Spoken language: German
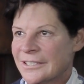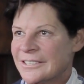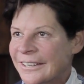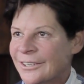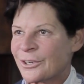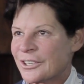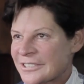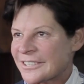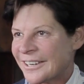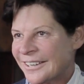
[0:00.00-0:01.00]
den Sieg
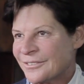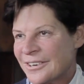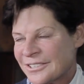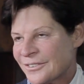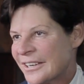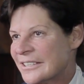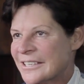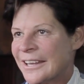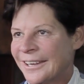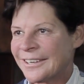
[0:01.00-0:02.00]
gekostet hat, weil es war ja
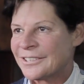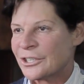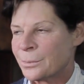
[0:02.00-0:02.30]
sehr eng in der